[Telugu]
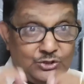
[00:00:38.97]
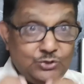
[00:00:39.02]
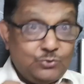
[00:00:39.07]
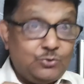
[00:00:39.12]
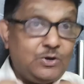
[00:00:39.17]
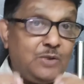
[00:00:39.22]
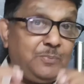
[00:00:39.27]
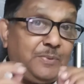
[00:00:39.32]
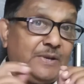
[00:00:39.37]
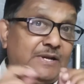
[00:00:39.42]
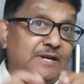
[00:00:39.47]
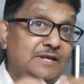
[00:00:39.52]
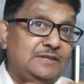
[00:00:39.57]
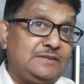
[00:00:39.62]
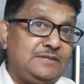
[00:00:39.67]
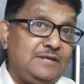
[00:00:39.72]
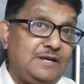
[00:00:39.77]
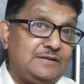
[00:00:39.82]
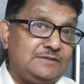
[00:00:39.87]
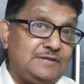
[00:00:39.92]
హిందువులపైన
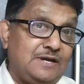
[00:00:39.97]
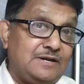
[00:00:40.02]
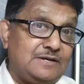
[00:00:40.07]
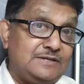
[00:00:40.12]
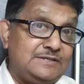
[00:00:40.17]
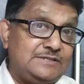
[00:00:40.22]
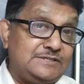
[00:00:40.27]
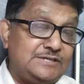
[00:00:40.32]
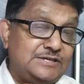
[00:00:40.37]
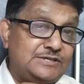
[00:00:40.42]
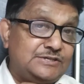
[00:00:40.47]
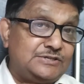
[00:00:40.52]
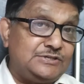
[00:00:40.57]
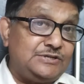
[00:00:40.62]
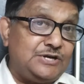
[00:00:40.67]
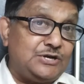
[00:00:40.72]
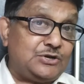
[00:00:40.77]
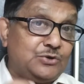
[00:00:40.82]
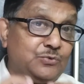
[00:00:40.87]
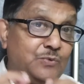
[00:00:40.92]
అత్యాచారం
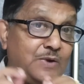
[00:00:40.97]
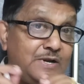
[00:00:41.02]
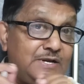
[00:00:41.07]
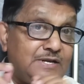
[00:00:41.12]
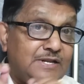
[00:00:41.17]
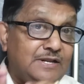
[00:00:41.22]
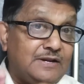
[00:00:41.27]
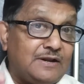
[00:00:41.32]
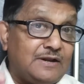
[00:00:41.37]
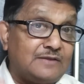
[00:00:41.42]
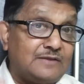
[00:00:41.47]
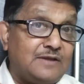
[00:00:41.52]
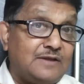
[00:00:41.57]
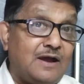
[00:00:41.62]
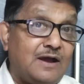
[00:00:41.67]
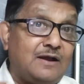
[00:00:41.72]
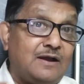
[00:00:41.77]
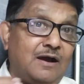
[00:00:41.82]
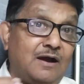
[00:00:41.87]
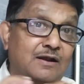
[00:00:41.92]
చేసినటువంటి
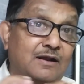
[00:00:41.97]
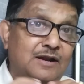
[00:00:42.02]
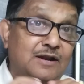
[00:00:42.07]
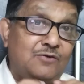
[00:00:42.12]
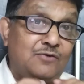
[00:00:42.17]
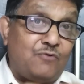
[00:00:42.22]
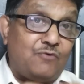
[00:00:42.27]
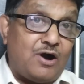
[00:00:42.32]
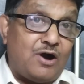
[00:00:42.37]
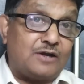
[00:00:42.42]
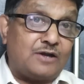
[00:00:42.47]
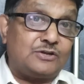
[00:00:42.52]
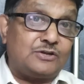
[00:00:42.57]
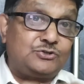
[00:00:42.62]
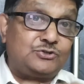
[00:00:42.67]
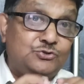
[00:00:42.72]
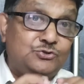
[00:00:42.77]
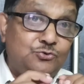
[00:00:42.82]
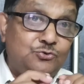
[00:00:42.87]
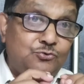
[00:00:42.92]
రజాకార్ల
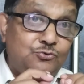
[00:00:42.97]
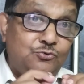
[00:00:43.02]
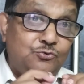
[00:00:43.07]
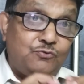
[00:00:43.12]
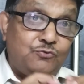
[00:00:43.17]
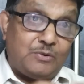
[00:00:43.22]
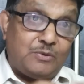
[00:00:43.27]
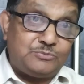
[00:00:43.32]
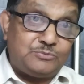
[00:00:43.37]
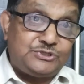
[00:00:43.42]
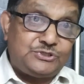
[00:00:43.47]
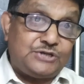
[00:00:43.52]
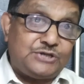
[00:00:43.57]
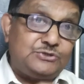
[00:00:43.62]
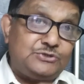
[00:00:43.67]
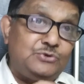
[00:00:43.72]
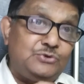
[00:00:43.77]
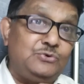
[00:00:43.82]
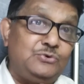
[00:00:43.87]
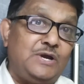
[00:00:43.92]
వారసులు
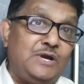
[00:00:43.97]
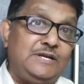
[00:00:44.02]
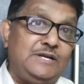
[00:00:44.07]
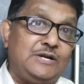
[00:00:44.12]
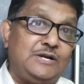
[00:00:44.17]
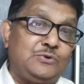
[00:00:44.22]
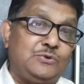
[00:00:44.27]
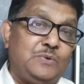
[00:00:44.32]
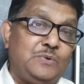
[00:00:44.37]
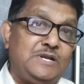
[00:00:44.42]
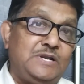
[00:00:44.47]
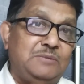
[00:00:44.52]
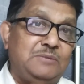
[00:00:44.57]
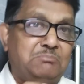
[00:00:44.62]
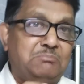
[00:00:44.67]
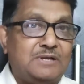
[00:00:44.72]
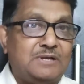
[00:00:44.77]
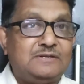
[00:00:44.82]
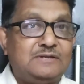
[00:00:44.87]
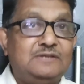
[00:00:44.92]
వంశజులు అయినటువంటి
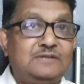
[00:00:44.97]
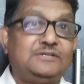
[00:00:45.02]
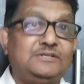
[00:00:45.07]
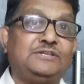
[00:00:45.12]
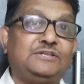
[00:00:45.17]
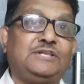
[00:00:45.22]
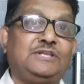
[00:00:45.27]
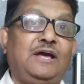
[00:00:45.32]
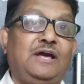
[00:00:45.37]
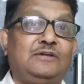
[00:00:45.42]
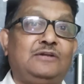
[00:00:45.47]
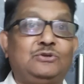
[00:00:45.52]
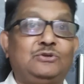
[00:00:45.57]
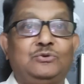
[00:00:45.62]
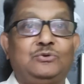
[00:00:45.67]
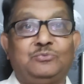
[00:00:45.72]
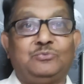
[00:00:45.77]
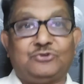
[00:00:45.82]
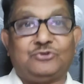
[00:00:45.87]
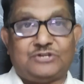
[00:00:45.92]
మజిలి
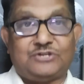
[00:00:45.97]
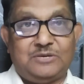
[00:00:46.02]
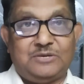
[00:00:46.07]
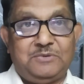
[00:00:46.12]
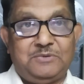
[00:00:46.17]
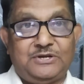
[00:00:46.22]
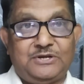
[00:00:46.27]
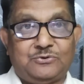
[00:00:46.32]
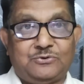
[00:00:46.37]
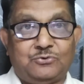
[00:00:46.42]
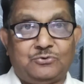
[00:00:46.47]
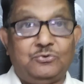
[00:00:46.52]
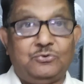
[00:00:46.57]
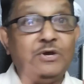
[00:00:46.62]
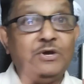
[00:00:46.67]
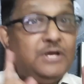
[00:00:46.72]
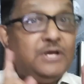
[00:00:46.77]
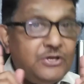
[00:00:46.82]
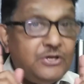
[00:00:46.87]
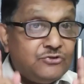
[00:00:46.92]
చిట్టహాదులు ముస్లిమీన్కు
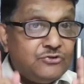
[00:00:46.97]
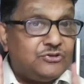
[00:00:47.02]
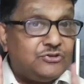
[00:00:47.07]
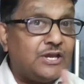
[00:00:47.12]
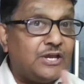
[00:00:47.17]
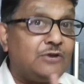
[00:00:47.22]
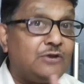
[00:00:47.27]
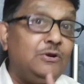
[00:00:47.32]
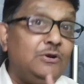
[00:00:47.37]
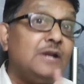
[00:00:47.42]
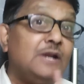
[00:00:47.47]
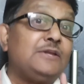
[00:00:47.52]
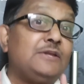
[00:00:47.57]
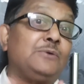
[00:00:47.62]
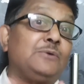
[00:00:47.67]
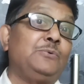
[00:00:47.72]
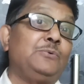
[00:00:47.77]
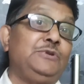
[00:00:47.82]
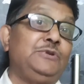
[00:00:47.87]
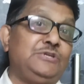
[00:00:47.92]

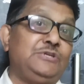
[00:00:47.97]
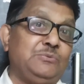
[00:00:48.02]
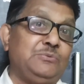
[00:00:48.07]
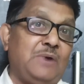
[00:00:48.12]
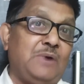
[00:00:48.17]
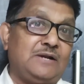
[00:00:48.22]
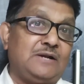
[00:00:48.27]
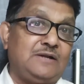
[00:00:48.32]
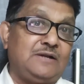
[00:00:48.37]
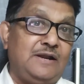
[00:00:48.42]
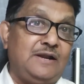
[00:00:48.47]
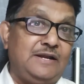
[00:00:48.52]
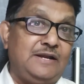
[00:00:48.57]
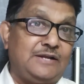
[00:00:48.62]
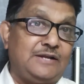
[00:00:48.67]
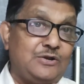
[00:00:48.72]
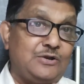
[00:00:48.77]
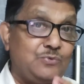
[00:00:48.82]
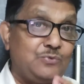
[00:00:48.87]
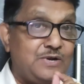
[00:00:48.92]
సెక్యులరిజం గురించి
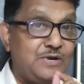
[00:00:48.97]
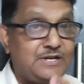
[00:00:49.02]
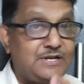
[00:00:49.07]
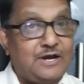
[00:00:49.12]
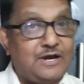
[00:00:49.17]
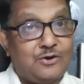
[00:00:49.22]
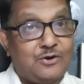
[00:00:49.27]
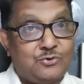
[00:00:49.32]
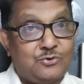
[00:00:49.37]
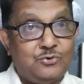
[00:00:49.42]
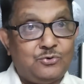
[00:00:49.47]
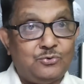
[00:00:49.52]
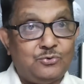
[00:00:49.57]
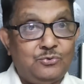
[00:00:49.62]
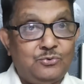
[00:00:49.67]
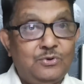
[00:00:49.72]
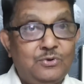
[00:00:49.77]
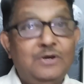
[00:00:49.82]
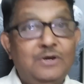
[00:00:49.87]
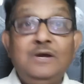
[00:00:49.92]
మాట్లాడేటటువంటి హక్కు
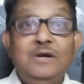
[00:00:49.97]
